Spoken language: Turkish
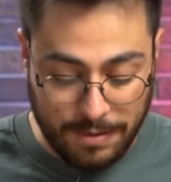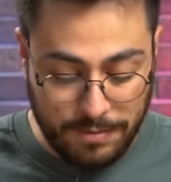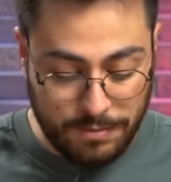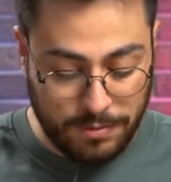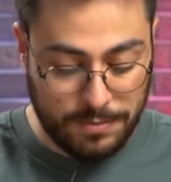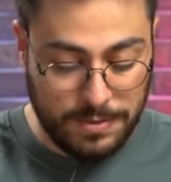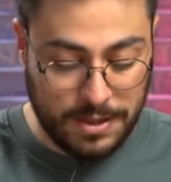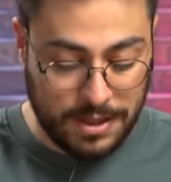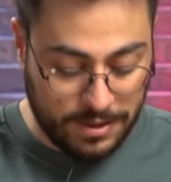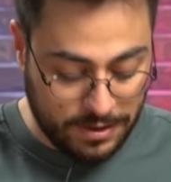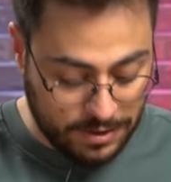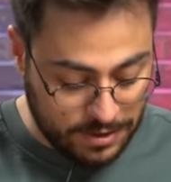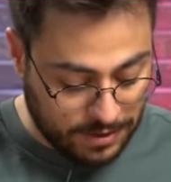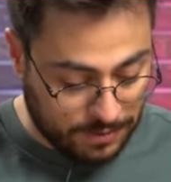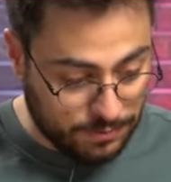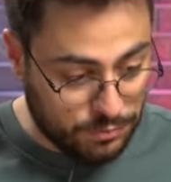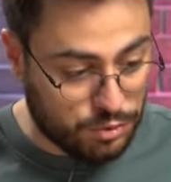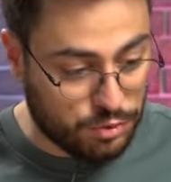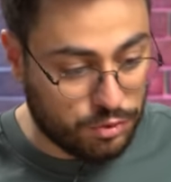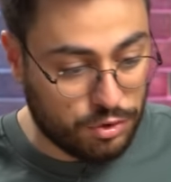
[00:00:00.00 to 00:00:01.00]
ben Mami'yi
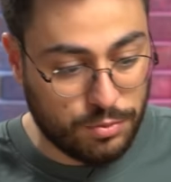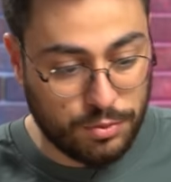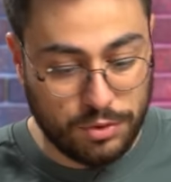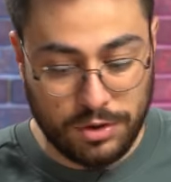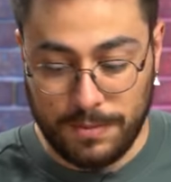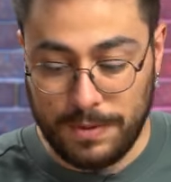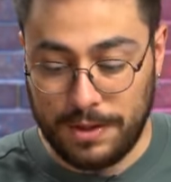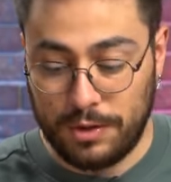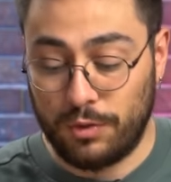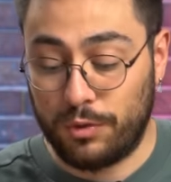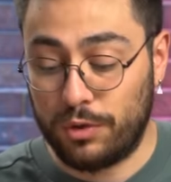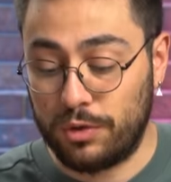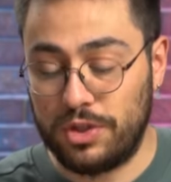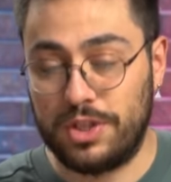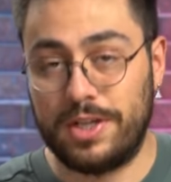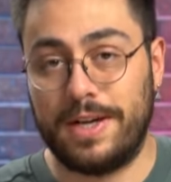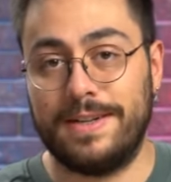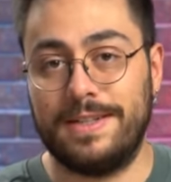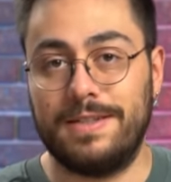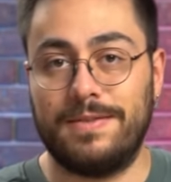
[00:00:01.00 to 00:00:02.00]
arayacağım. Çünkü burada mikrofon
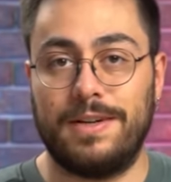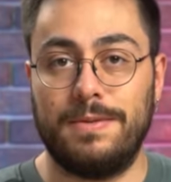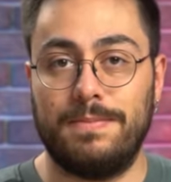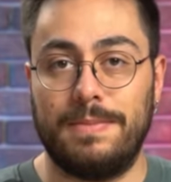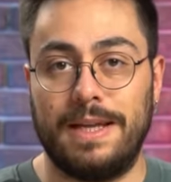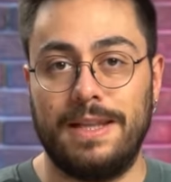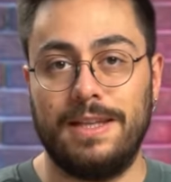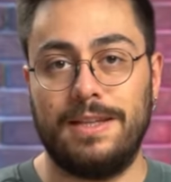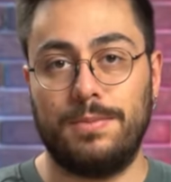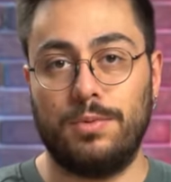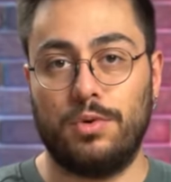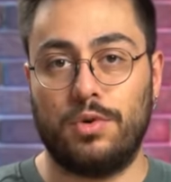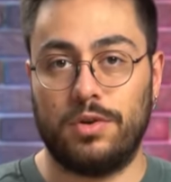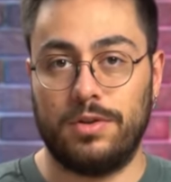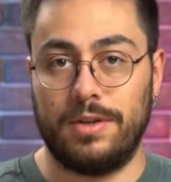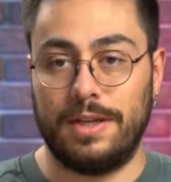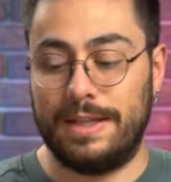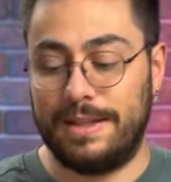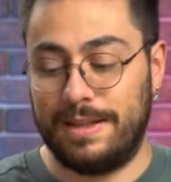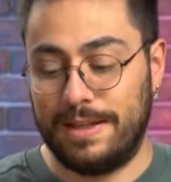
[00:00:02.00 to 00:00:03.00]
işareti var. Belli ki bu
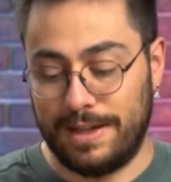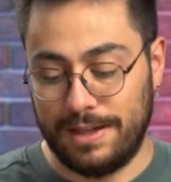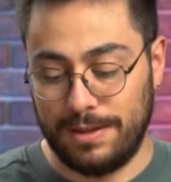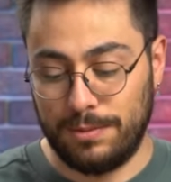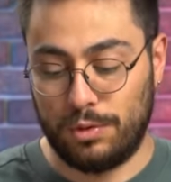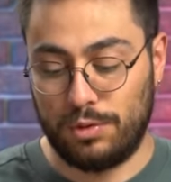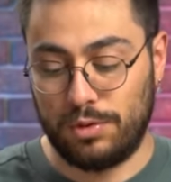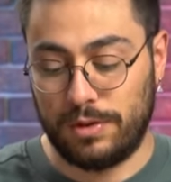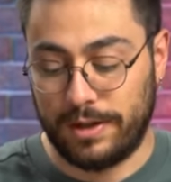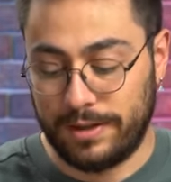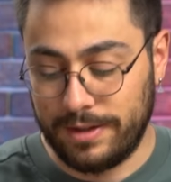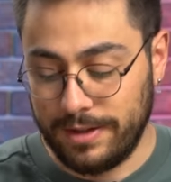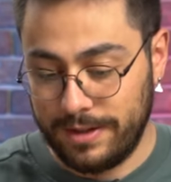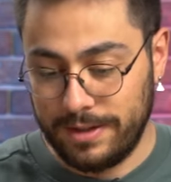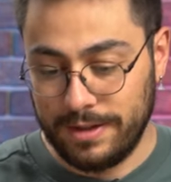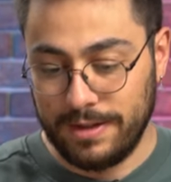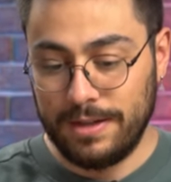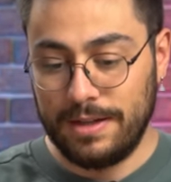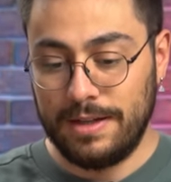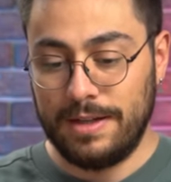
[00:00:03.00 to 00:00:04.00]
konuda iddialı bir
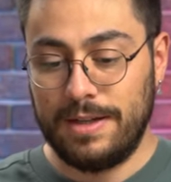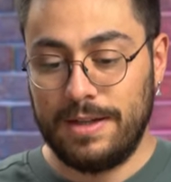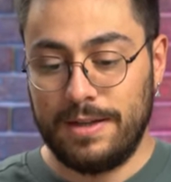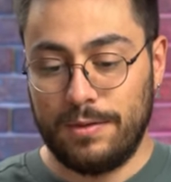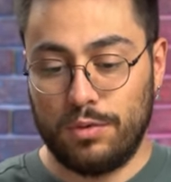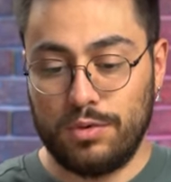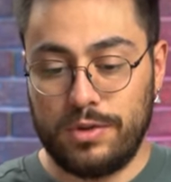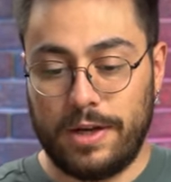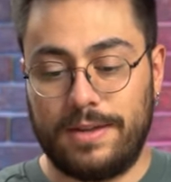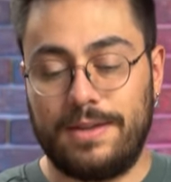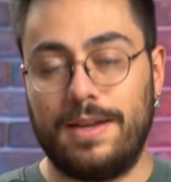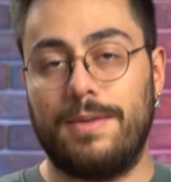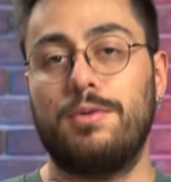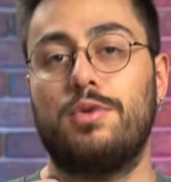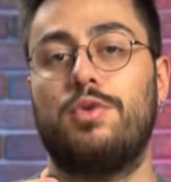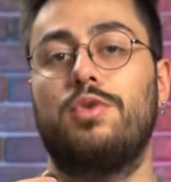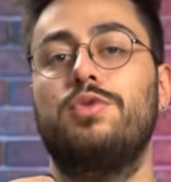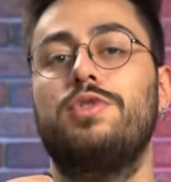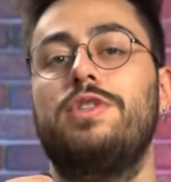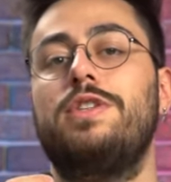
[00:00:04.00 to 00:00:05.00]
kulaklık. Uzaktan bir
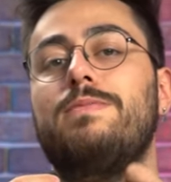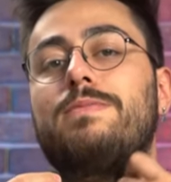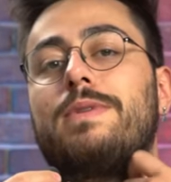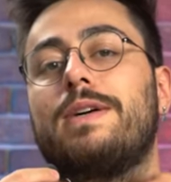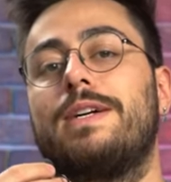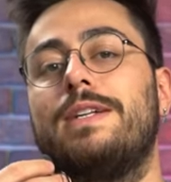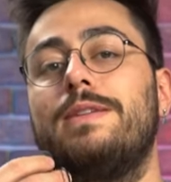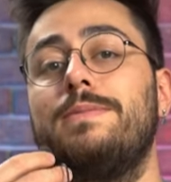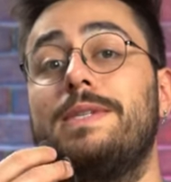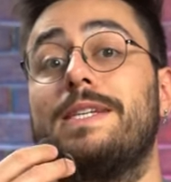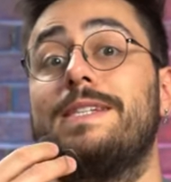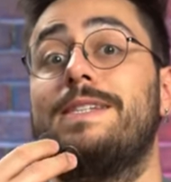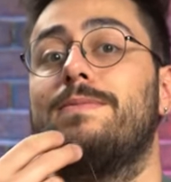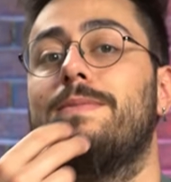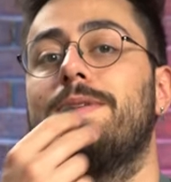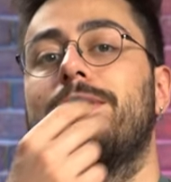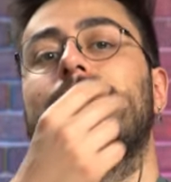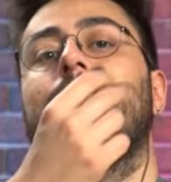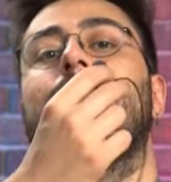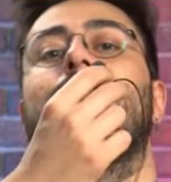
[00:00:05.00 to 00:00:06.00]
konuşayım bakalım sesim nasıl